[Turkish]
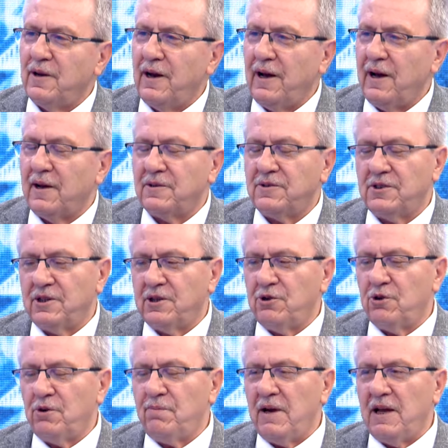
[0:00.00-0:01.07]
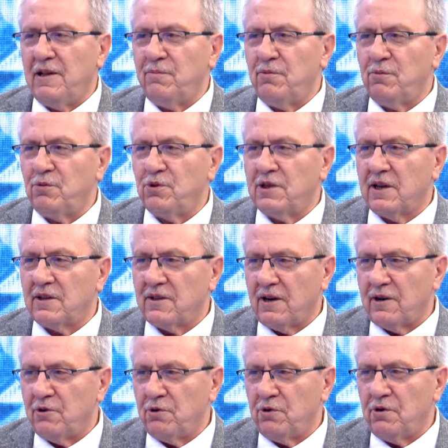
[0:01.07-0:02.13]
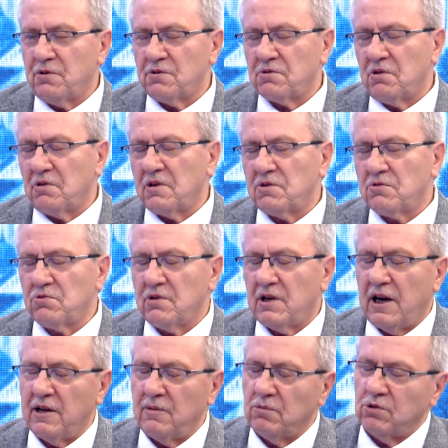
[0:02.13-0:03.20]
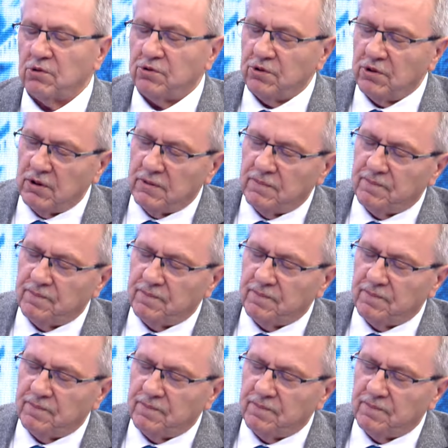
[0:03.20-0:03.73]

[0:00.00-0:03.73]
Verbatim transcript: yani. He, çıkıyor, belli bir müddet akıyor, sonra, sonra su kayboluyor.